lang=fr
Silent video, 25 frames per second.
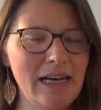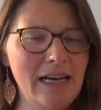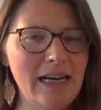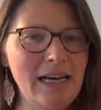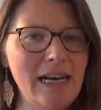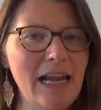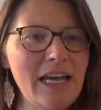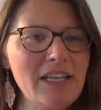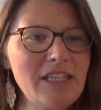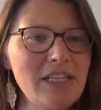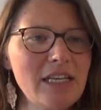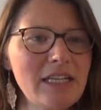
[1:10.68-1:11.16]

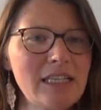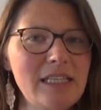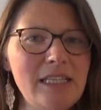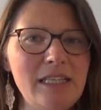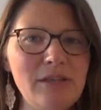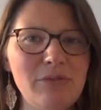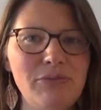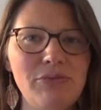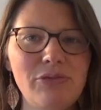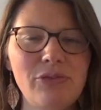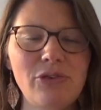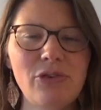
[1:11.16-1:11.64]

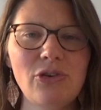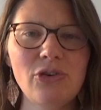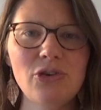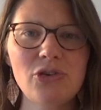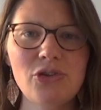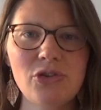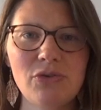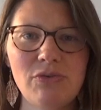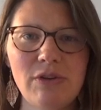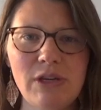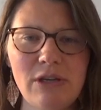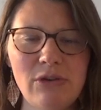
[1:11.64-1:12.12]
L'adjectif que
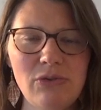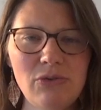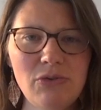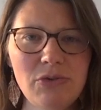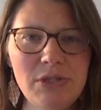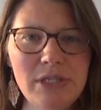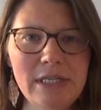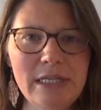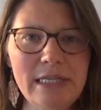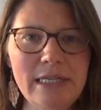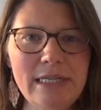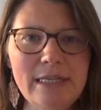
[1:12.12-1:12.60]
je vais
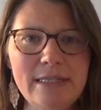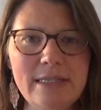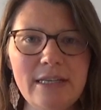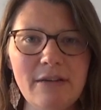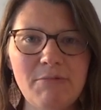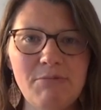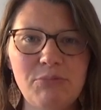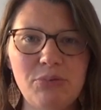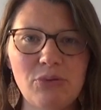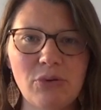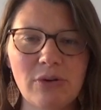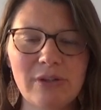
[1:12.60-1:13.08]

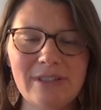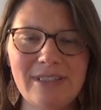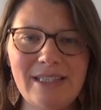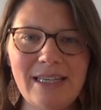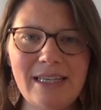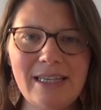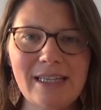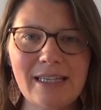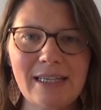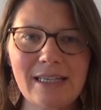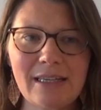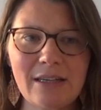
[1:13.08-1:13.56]
utiliser pour
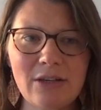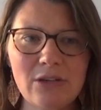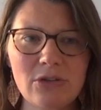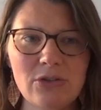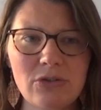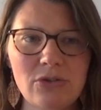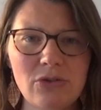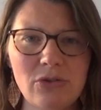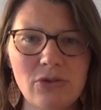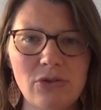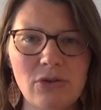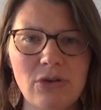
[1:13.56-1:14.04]
décrire
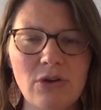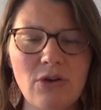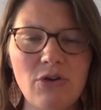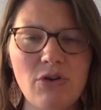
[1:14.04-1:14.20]
ce, euh,